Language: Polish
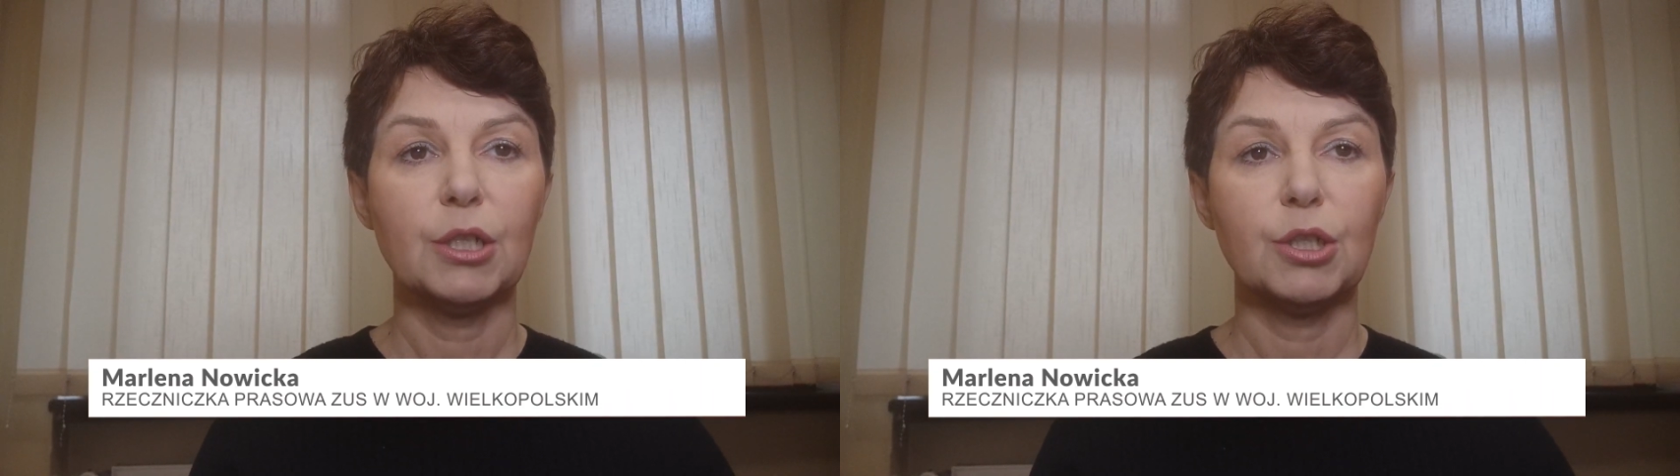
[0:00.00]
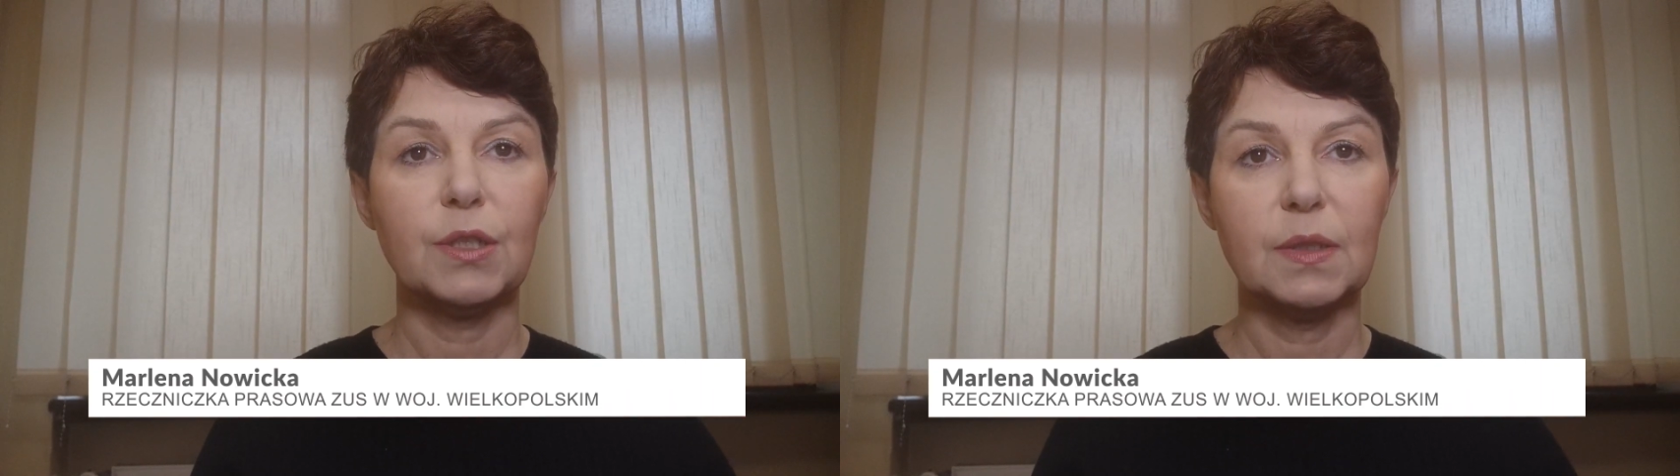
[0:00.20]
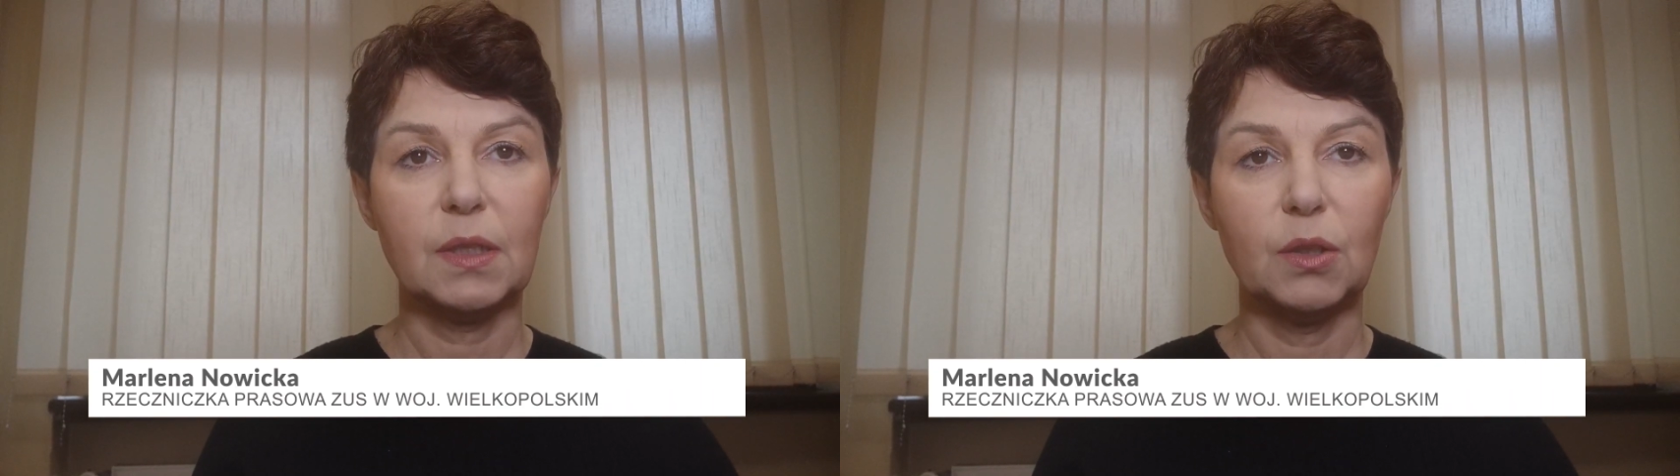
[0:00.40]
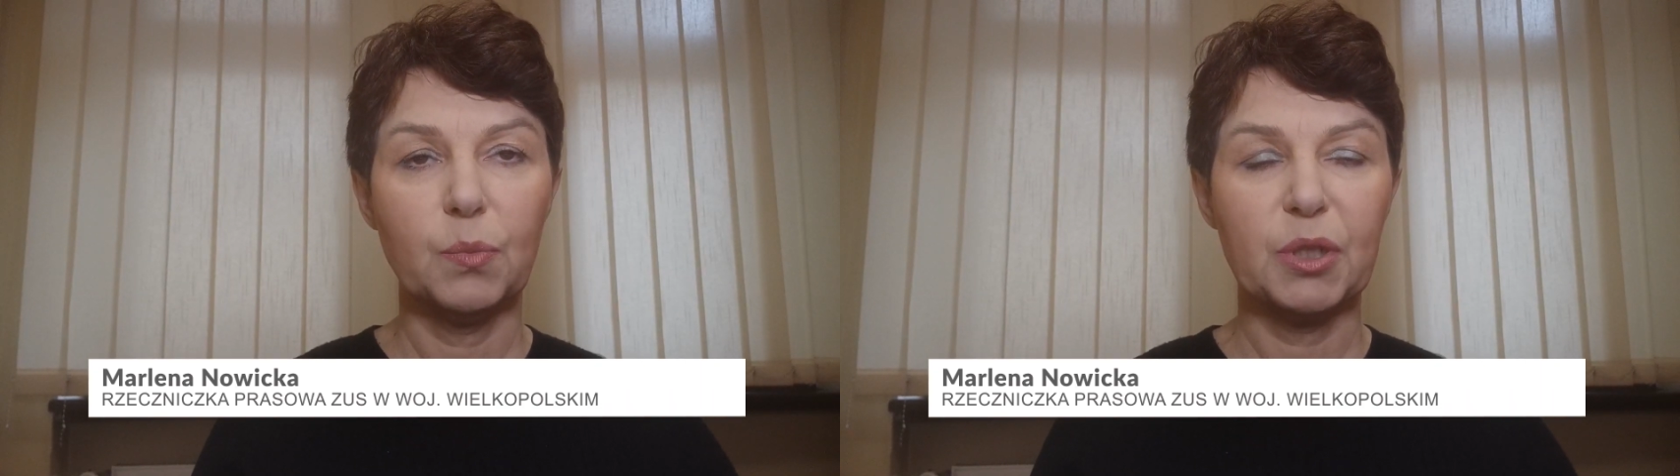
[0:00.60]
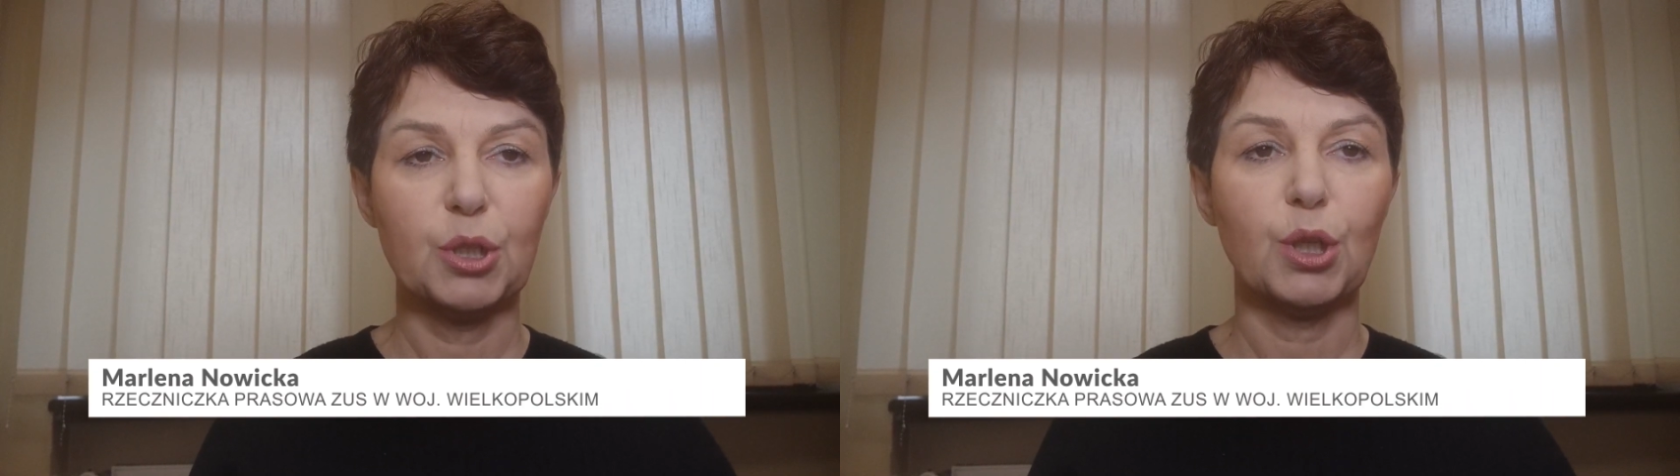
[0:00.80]

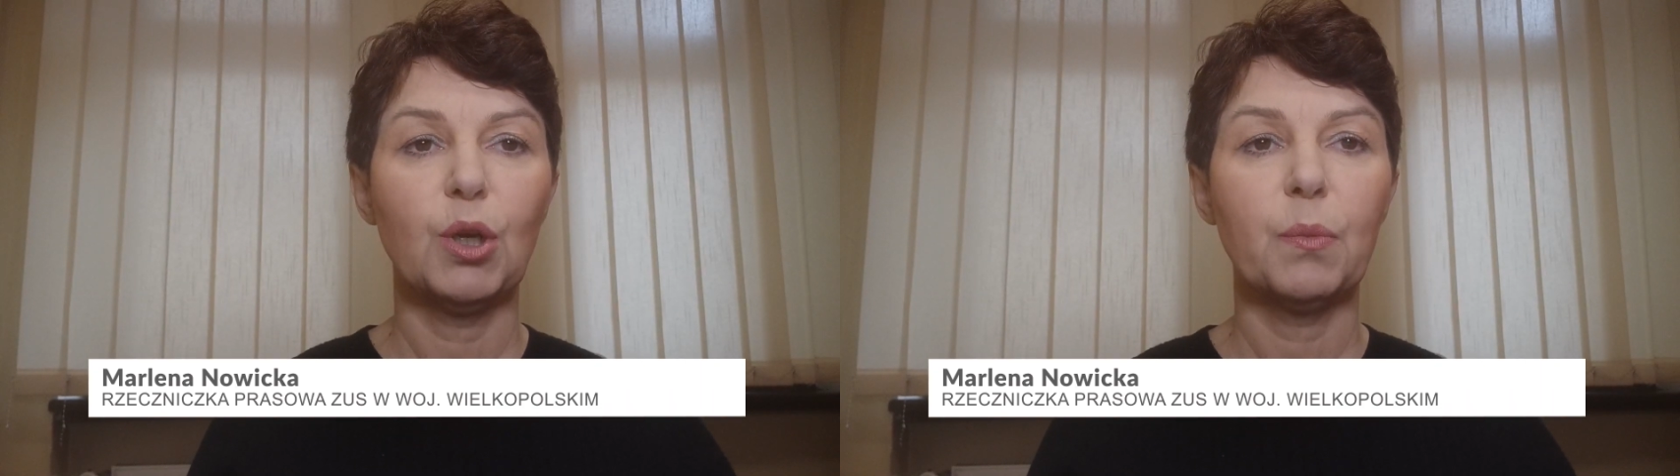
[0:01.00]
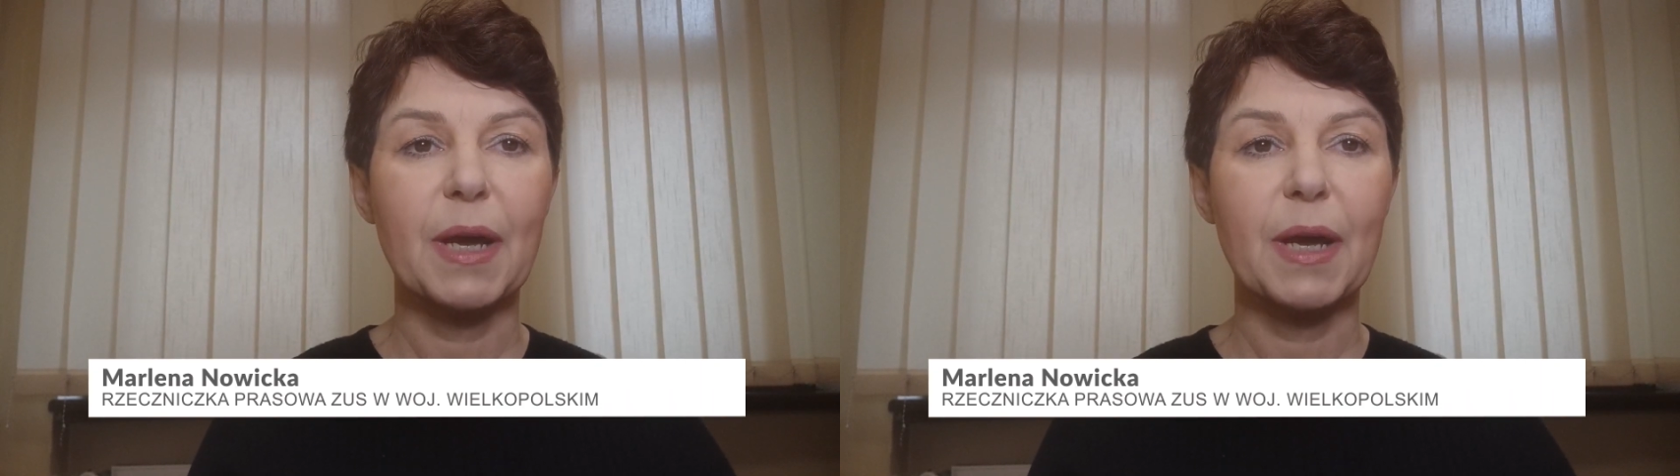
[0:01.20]
31